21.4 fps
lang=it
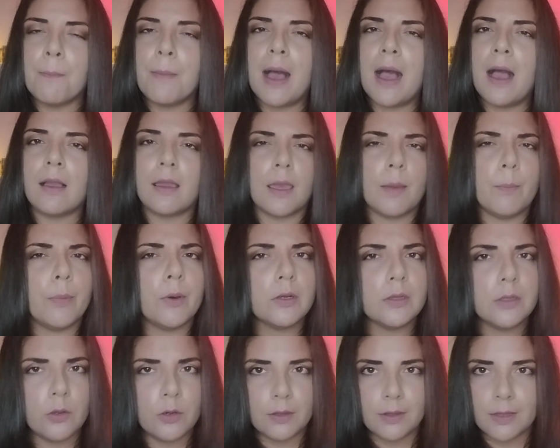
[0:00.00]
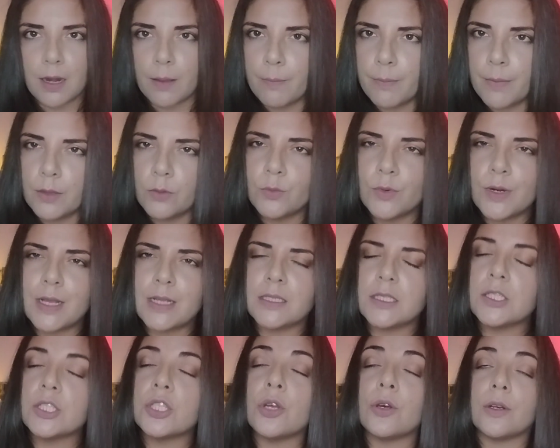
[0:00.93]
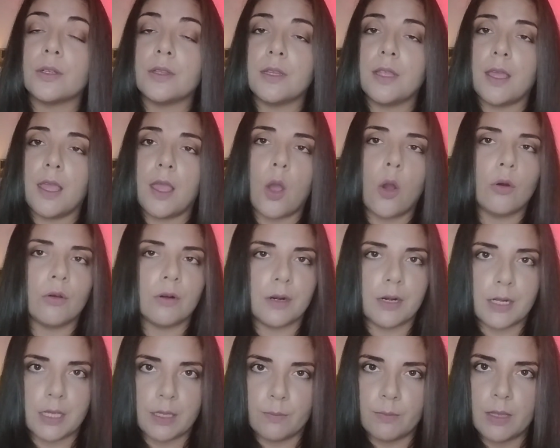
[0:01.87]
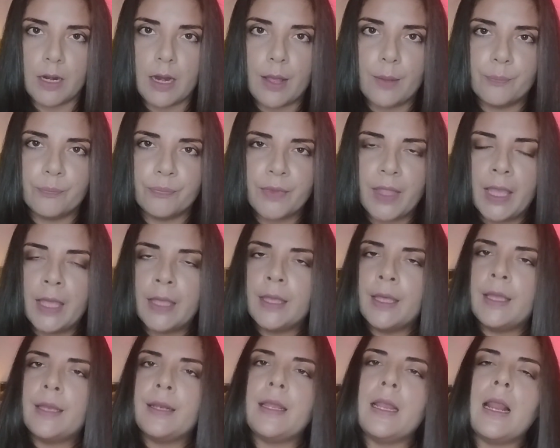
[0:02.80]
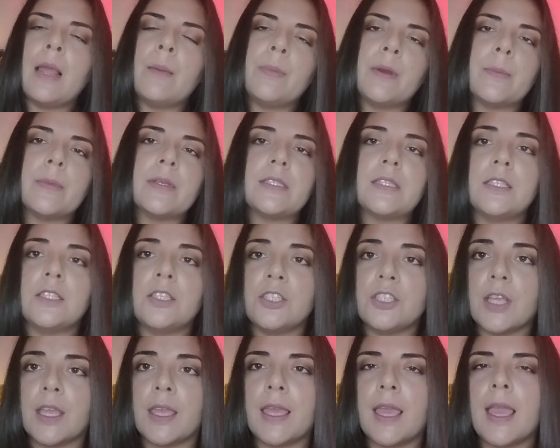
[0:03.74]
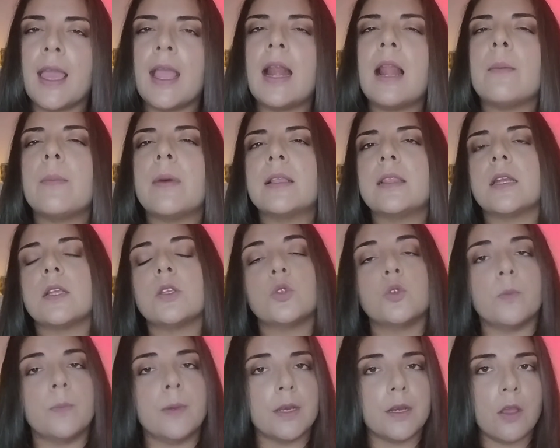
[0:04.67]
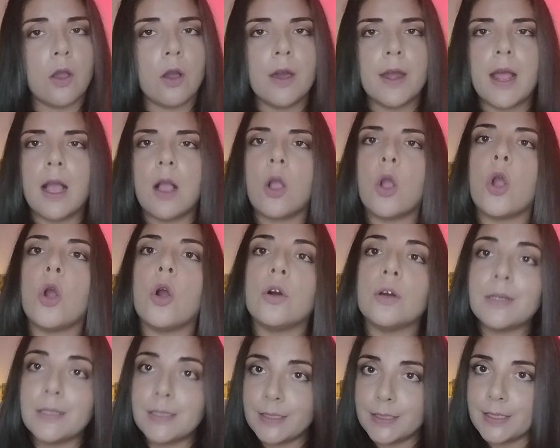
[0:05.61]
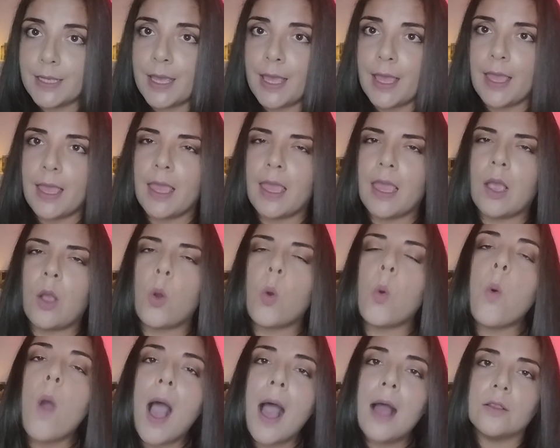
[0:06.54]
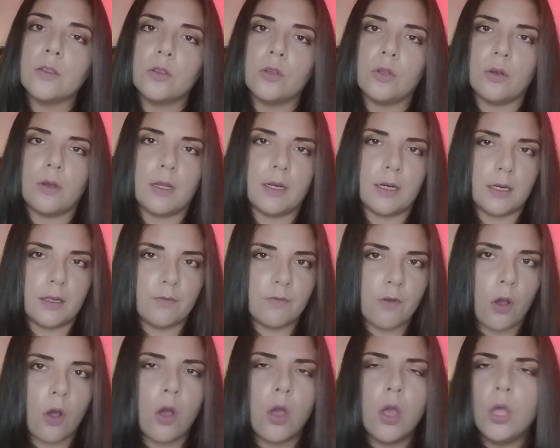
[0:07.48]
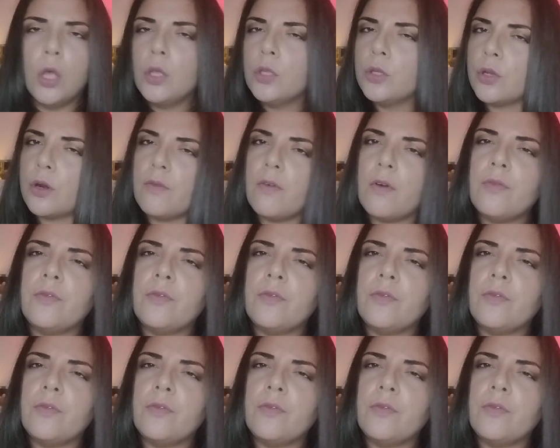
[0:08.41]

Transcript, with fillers: ma che portano entrambe ad una sorte orribile. Nella prima si dice che la madre superiora accorse e quando arrivò trovò